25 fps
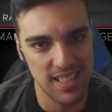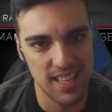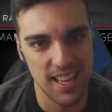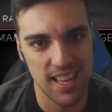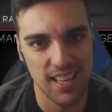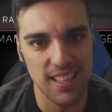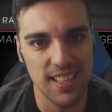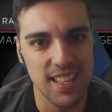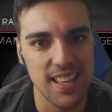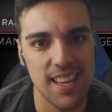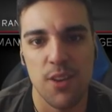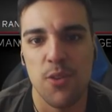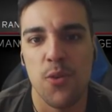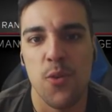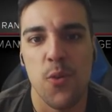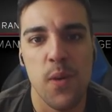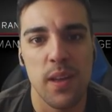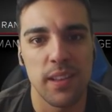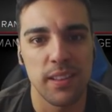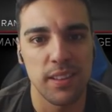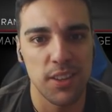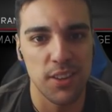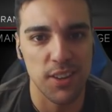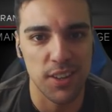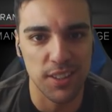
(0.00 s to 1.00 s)
que era o Randy
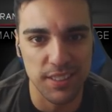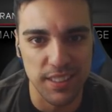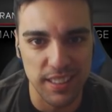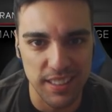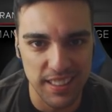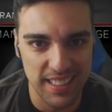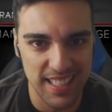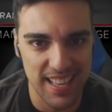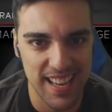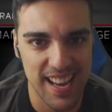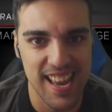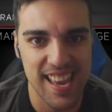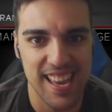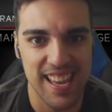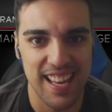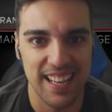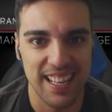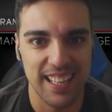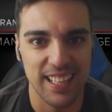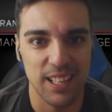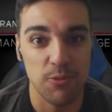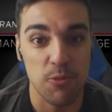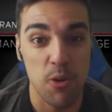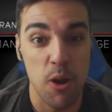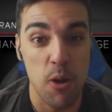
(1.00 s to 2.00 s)
Orton que ia ganhar aquela
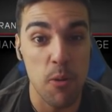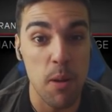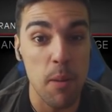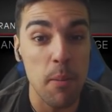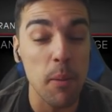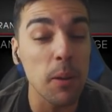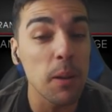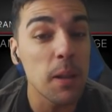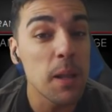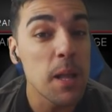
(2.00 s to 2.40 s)
Royal Rumble.